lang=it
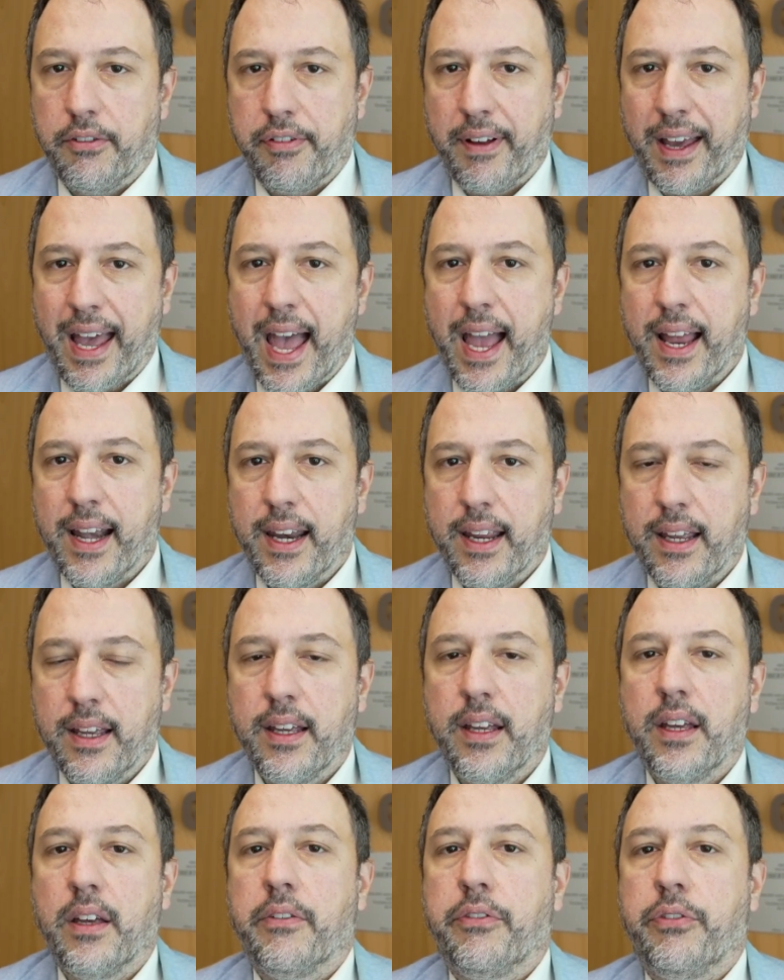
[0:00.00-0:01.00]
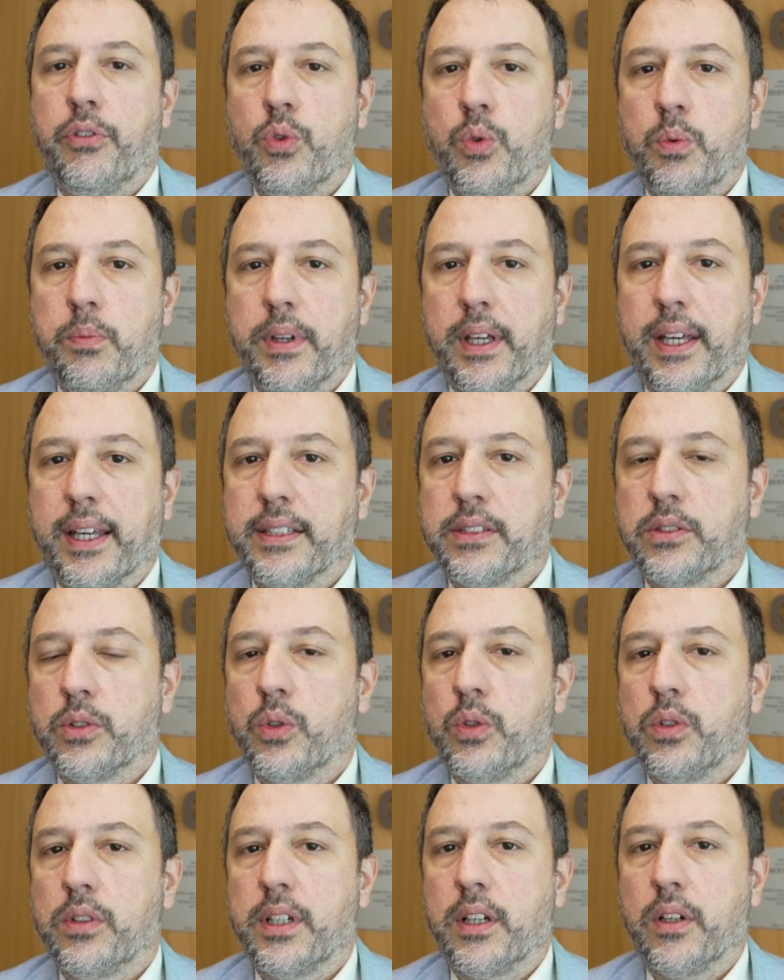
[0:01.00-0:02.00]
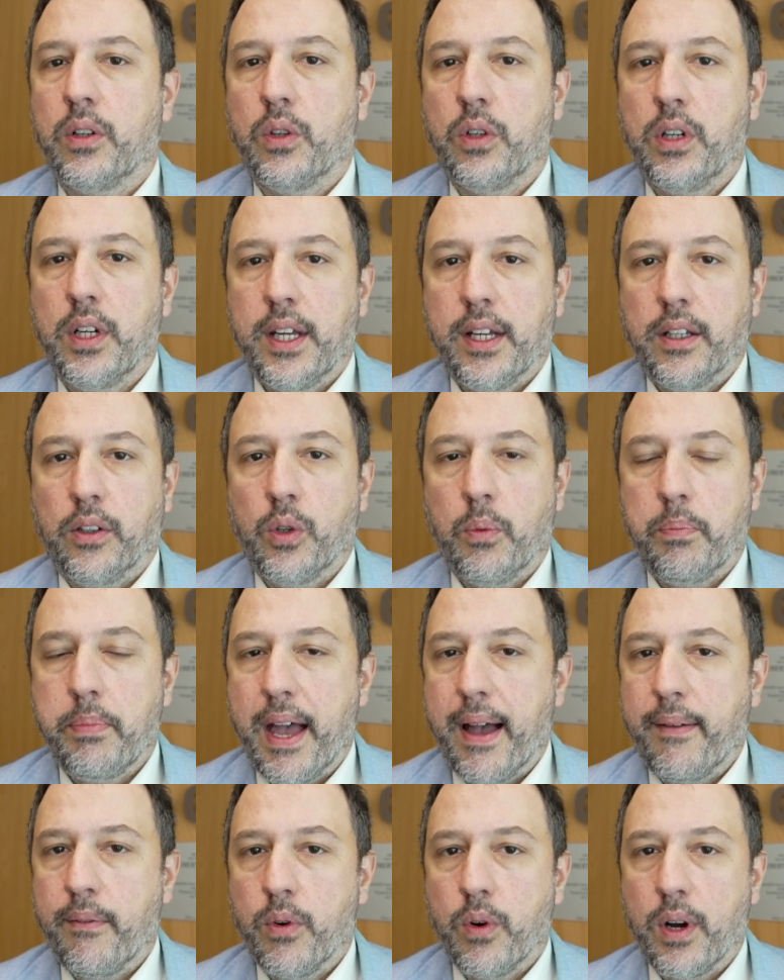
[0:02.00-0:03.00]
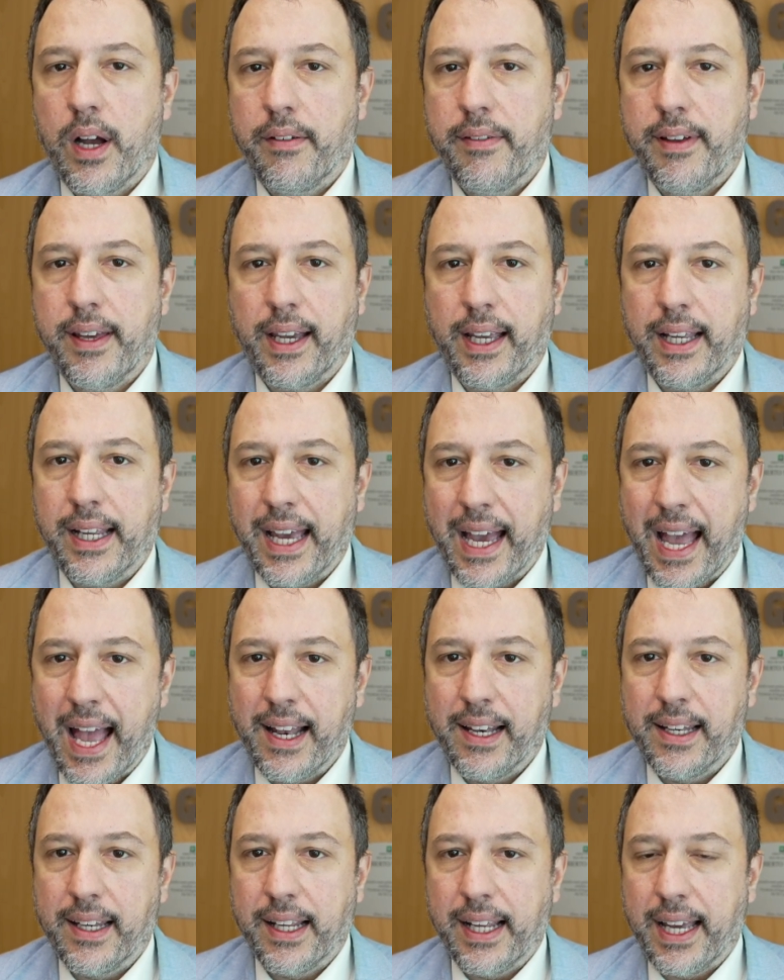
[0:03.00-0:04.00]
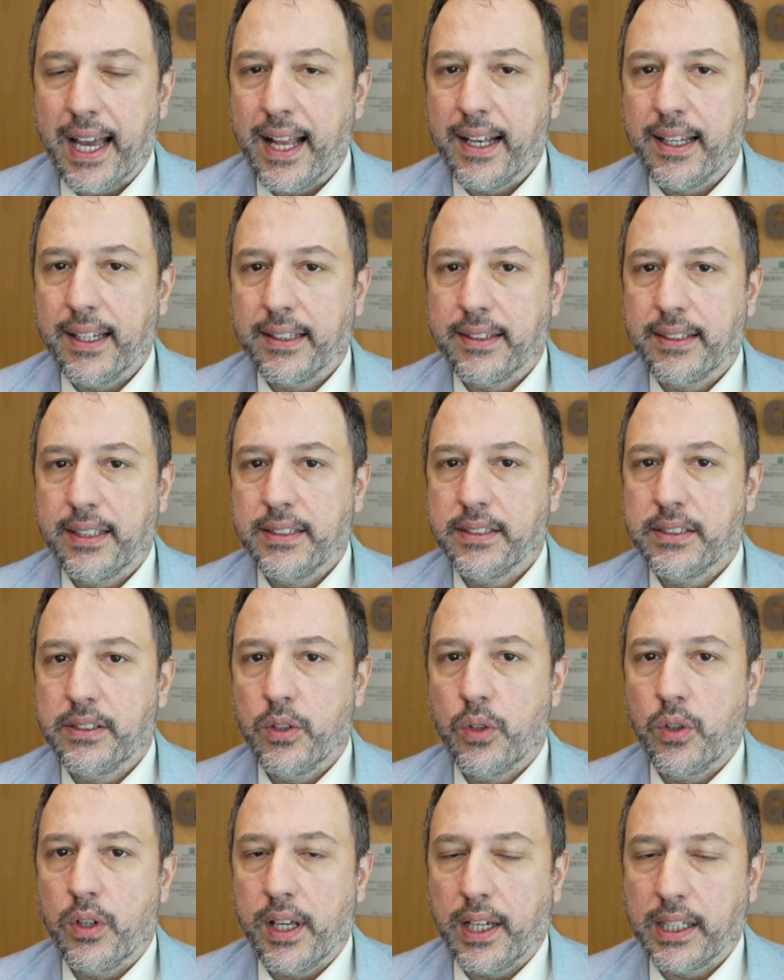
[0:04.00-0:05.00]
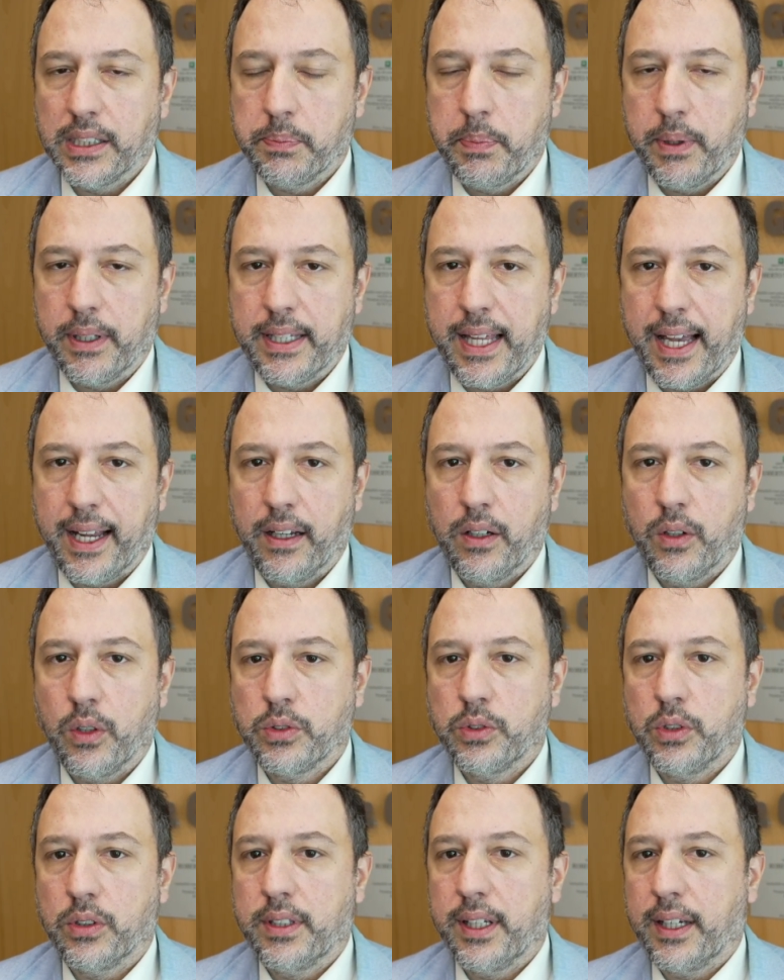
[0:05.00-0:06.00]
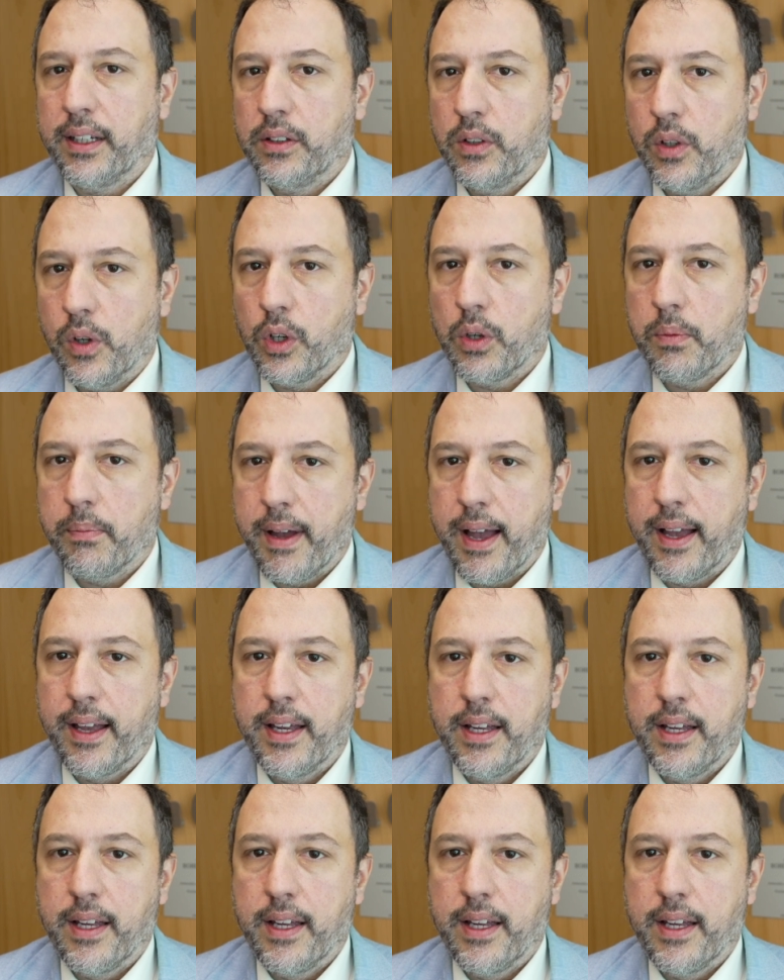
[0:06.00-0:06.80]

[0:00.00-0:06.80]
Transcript: Frane, fiumi che esondano, dobbiamo avere grande, grande attenzione, rispettare il nostro territorio, ma